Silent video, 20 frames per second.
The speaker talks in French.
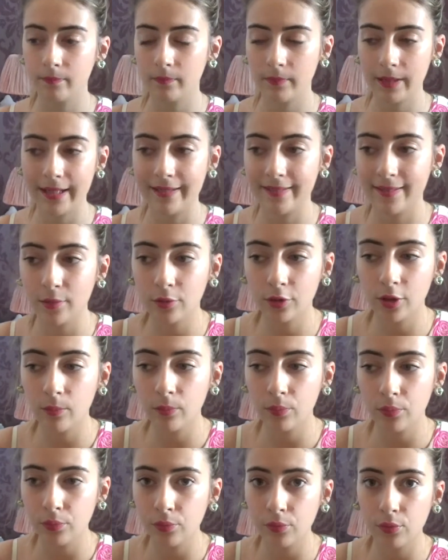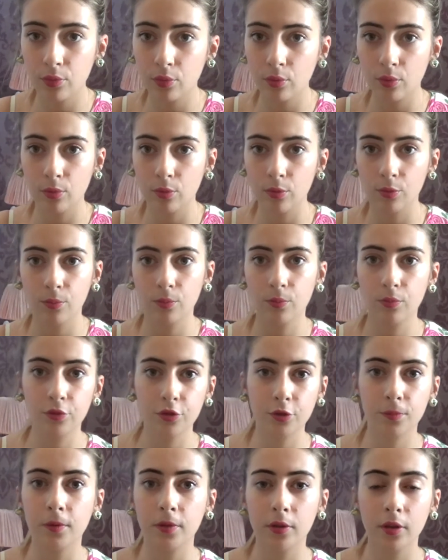Et c'est d'autant plus,
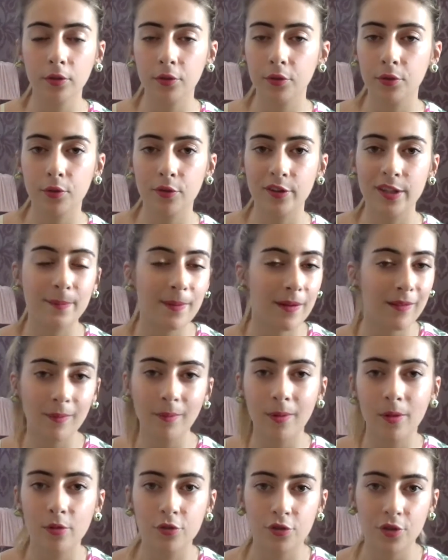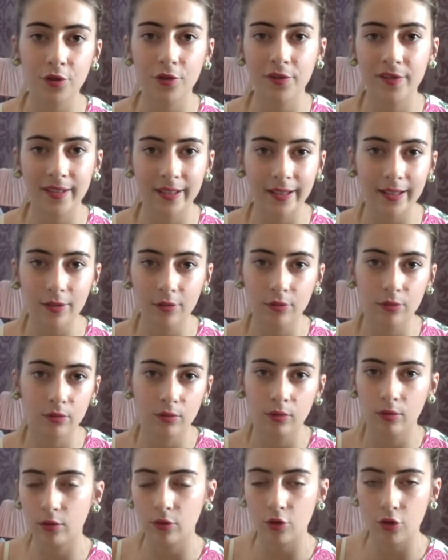surprenant que c'est pas vraiment le genre de série
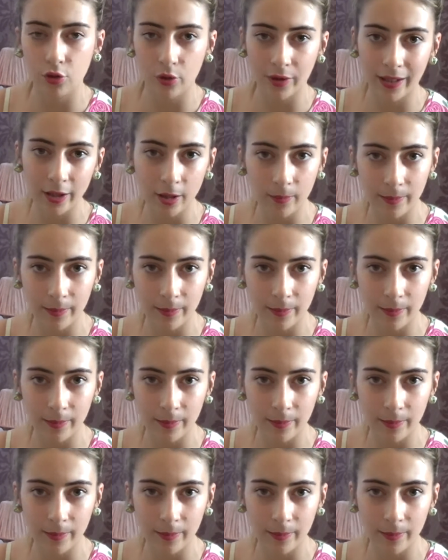que, que je regarde en